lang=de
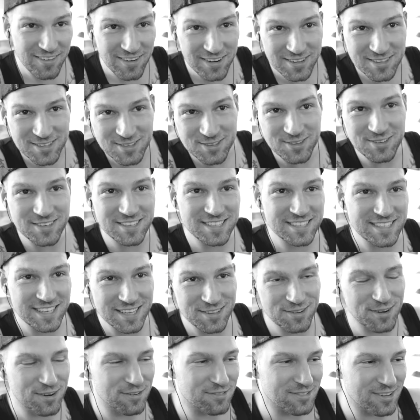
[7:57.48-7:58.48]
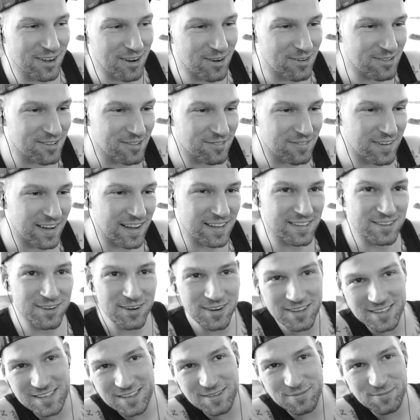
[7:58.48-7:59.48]
heute gucke ich Sedo auf der Autofahrt.
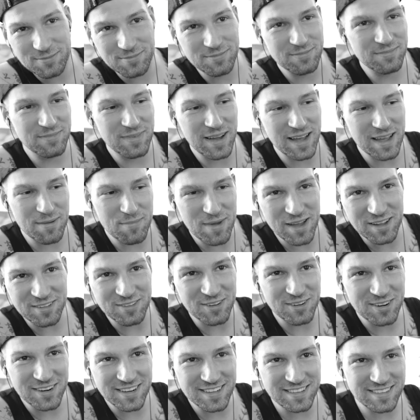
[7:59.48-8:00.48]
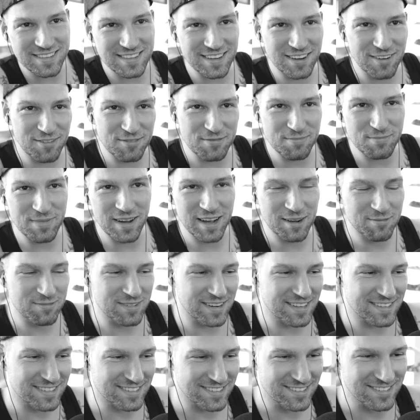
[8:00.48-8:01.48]
Heute bei McDonalds auf dem
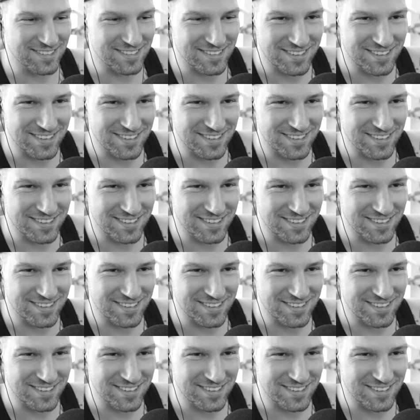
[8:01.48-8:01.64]
Parkplatz und